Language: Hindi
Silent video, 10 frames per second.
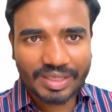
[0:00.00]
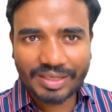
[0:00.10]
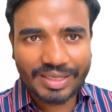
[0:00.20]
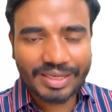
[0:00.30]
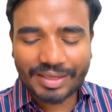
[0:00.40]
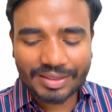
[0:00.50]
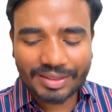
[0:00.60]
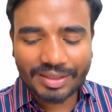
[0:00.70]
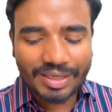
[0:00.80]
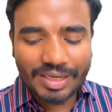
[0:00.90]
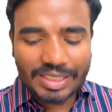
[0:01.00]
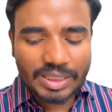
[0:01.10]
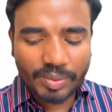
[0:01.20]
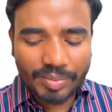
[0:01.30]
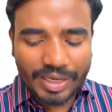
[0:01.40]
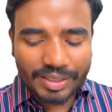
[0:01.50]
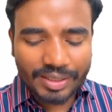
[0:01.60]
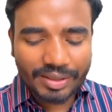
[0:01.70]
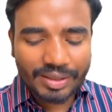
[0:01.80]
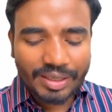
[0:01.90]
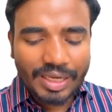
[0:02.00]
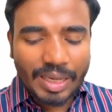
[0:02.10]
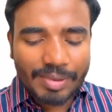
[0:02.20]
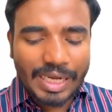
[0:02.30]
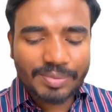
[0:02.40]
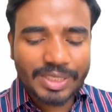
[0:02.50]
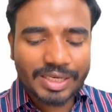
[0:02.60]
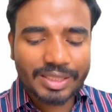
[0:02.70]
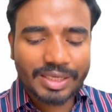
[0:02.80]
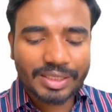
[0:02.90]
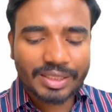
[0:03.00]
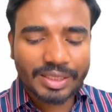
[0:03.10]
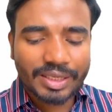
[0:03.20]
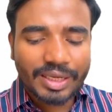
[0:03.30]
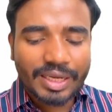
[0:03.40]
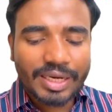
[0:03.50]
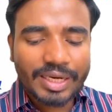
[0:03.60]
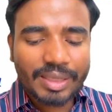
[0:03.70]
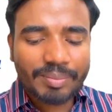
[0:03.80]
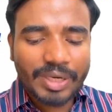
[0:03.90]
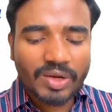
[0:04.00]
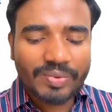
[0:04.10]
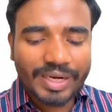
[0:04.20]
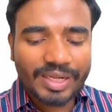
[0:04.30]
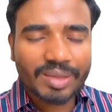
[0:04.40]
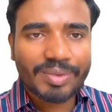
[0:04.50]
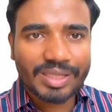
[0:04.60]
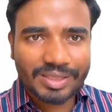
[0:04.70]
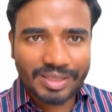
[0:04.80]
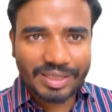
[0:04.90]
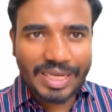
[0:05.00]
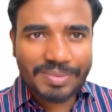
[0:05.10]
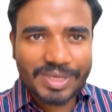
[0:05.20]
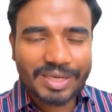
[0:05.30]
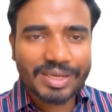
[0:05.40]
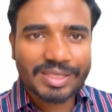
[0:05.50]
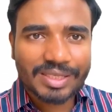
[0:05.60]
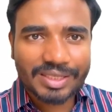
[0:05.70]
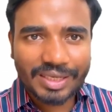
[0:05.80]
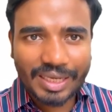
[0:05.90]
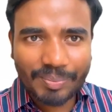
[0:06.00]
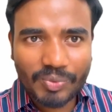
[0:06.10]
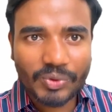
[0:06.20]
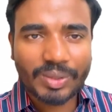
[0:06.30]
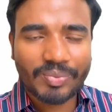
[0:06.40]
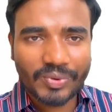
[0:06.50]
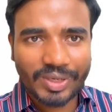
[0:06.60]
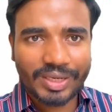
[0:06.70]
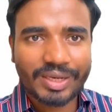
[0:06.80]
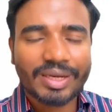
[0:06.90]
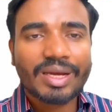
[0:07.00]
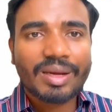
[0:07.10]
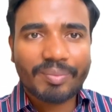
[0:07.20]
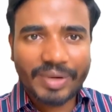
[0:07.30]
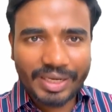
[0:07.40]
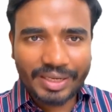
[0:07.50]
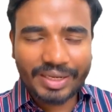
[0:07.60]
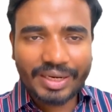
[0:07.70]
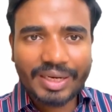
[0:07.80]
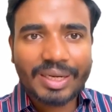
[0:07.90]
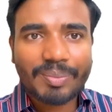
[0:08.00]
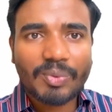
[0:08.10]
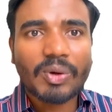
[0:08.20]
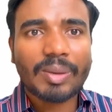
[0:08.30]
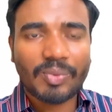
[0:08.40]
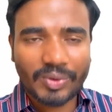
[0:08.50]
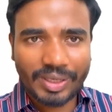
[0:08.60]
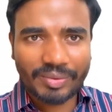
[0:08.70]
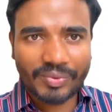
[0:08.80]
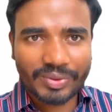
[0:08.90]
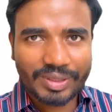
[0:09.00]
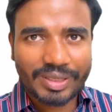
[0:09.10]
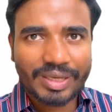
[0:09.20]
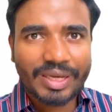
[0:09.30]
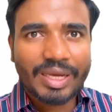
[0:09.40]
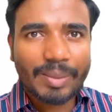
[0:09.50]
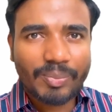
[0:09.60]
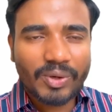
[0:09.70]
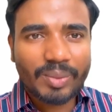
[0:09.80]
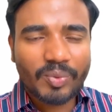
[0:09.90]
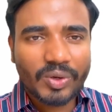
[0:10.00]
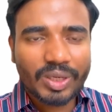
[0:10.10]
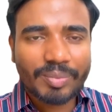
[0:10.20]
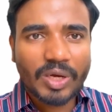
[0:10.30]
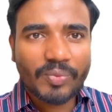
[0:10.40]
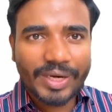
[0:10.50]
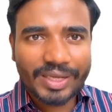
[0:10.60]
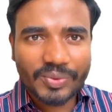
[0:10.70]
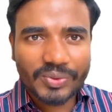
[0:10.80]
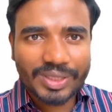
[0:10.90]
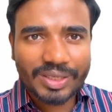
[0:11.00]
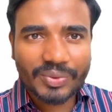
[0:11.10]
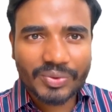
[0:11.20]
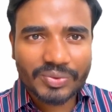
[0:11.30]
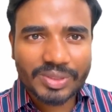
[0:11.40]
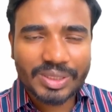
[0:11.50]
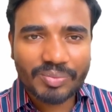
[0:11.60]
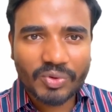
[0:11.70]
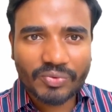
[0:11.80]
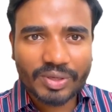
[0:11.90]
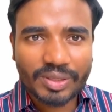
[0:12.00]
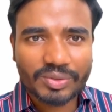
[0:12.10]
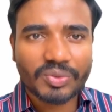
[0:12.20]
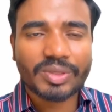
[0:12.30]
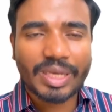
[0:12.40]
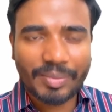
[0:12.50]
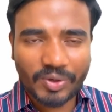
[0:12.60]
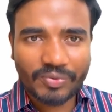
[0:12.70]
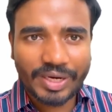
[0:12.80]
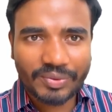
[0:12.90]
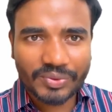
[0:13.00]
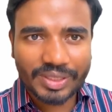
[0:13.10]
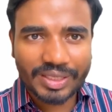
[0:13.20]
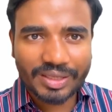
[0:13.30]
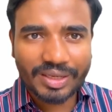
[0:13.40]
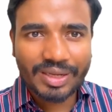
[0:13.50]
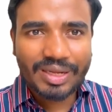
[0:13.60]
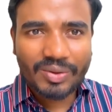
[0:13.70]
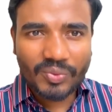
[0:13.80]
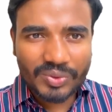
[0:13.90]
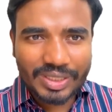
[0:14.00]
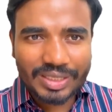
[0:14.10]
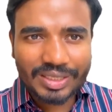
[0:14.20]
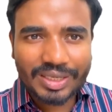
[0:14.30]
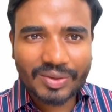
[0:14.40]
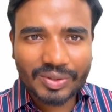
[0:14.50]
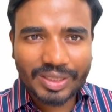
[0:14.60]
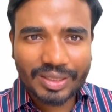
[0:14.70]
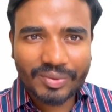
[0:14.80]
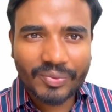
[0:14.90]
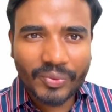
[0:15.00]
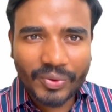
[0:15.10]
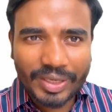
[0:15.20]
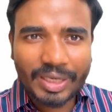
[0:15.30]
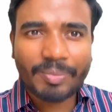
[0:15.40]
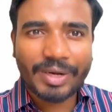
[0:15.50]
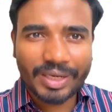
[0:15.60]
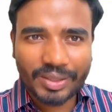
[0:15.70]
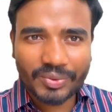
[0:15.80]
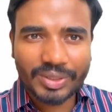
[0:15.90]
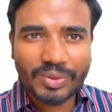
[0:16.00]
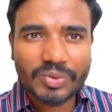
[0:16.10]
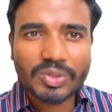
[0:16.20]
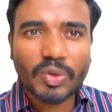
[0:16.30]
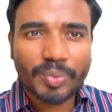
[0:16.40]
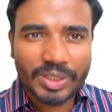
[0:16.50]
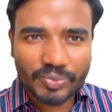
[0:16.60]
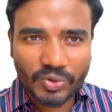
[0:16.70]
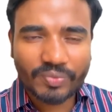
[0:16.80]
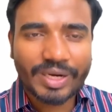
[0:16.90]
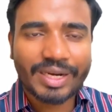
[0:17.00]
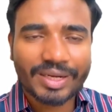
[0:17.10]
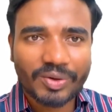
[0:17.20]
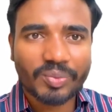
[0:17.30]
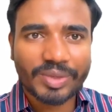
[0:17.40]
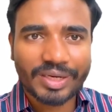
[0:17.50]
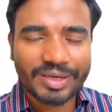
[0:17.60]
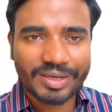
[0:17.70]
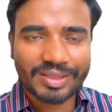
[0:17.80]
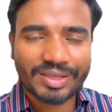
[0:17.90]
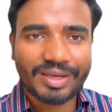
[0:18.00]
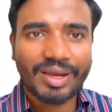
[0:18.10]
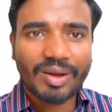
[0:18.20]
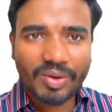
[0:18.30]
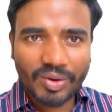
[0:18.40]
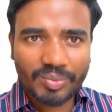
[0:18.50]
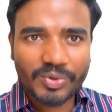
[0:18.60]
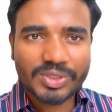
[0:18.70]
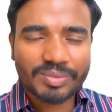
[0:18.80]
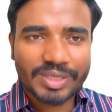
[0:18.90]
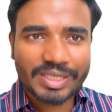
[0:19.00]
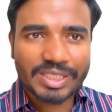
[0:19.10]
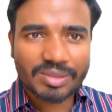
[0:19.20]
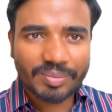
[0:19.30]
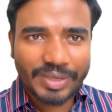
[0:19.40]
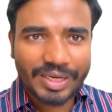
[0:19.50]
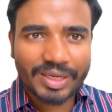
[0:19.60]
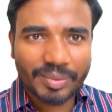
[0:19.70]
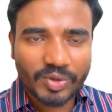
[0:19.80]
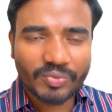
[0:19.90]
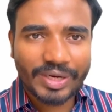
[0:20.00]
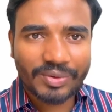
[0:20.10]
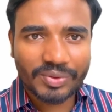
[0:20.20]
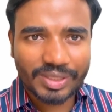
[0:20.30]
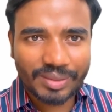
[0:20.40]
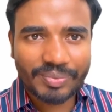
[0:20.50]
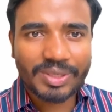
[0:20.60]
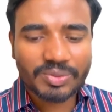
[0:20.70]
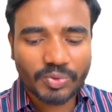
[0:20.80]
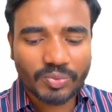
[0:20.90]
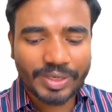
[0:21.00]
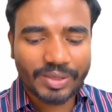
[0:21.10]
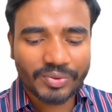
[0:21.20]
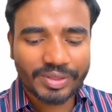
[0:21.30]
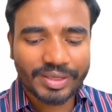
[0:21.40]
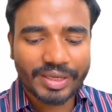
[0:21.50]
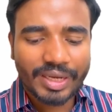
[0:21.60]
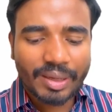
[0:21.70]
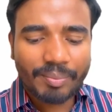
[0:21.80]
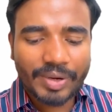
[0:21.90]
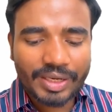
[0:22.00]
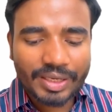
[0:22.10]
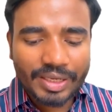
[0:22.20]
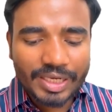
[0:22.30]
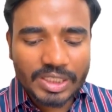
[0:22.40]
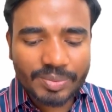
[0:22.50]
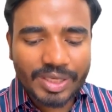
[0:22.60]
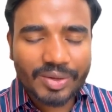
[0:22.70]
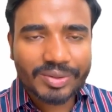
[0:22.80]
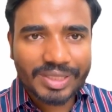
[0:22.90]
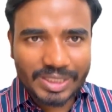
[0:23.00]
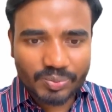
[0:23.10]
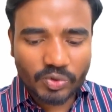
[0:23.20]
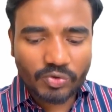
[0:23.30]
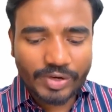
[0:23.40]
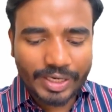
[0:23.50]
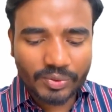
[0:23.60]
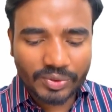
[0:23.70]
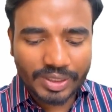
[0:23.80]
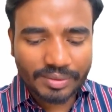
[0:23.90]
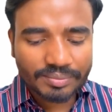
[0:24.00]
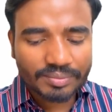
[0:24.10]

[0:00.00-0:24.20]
ठीक है यहाँ तक समझ में आ गया अब लाइफ साइकिल देखते हैं अगर हम ब्रायोफाइटा की बात करें लाइफ साइकिल कैसा था हेप्लो डिप्लॉन्टिक बट ये डिप्लो हेप्लॉन्टिक होता है डिप्लॉन्टिक ब्रायोफाइटा क्यों होता है क्योंकि उसको जिम्नो जो गैमेटोफाइट होता है ना वो ज़्यादा क्या होता है वो इंडिपेंडेंट होता है उसके ऊपर स्पोरोफाइट आके डोमिनेट करता है और मोस्ट ऑफ द केसेस में पहले गेमेटोफाइट होता है फिर स्पोरोफाइट होता है बट इसमें क्या होता है स्पोरोफाइट होता है